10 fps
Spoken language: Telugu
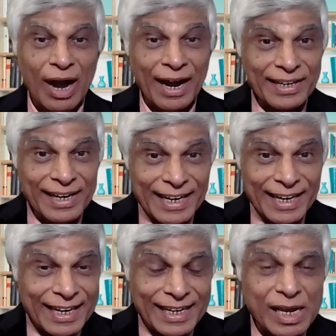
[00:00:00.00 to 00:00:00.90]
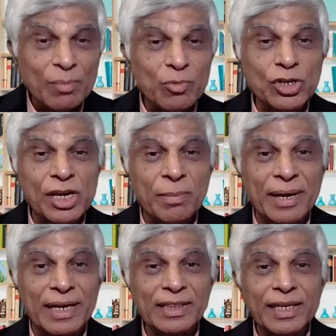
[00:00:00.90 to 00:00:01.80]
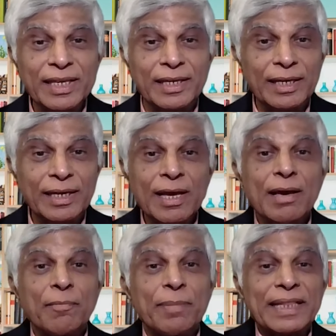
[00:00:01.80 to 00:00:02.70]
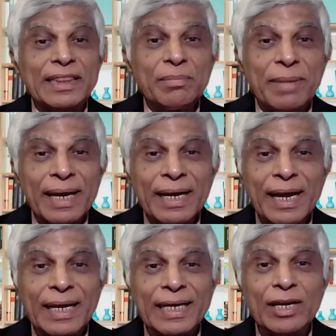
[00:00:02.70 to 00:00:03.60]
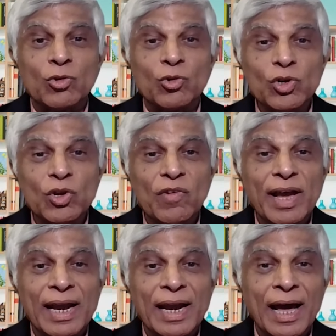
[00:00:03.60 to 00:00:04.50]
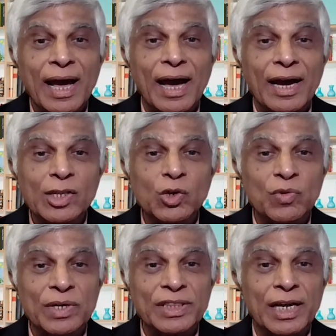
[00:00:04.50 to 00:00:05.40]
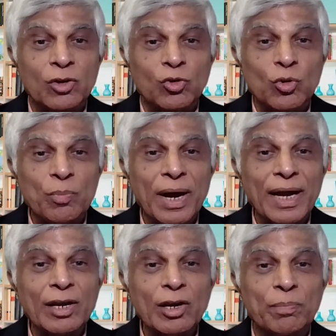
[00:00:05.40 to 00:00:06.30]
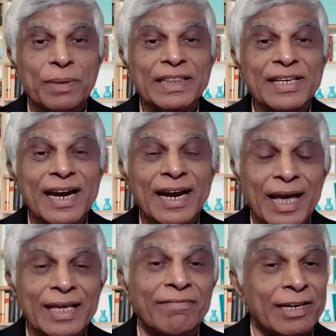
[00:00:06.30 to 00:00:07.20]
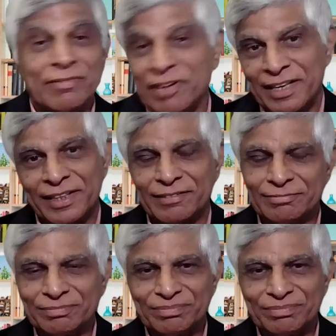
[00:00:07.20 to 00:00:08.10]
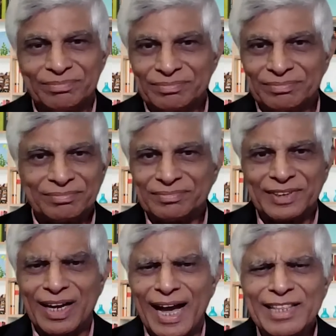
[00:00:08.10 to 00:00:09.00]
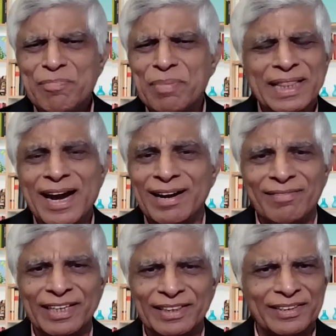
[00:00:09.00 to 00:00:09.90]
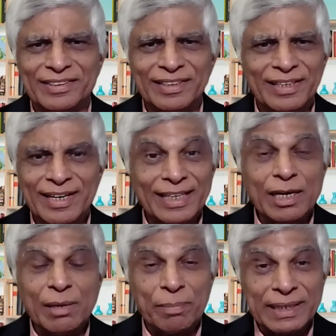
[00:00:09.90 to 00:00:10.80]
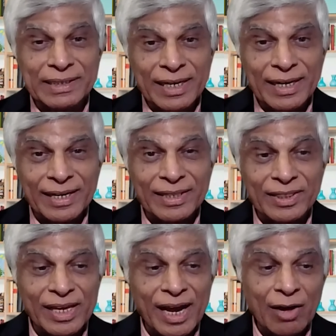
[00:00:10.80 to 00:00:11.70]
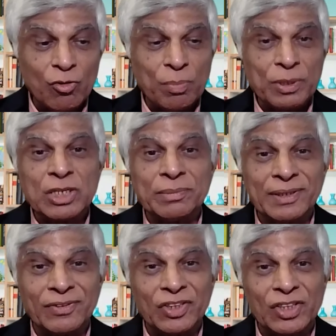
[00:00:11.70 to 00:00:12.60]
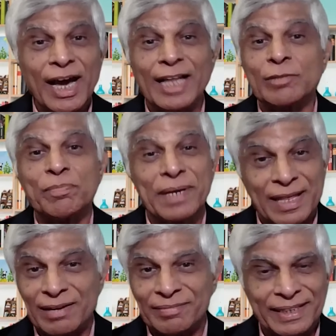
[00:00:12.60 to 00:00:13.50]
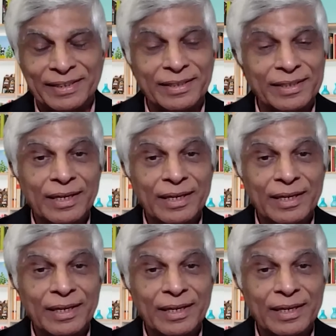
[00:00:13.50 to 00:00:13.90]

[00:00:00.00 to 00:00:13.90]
అన్నిటికన్నా ముఖ్యమైనది ప్రతి మహిళకి రెండు వేల ఐదు వందల రూపాయలు ప్రతి నెల ఇవ్వటం అనేది అది ప్రధానమైంది అంటే బడ్జెట్ రీత్యా ఉపశమనం రీత్యా అది ప్రధానమైంది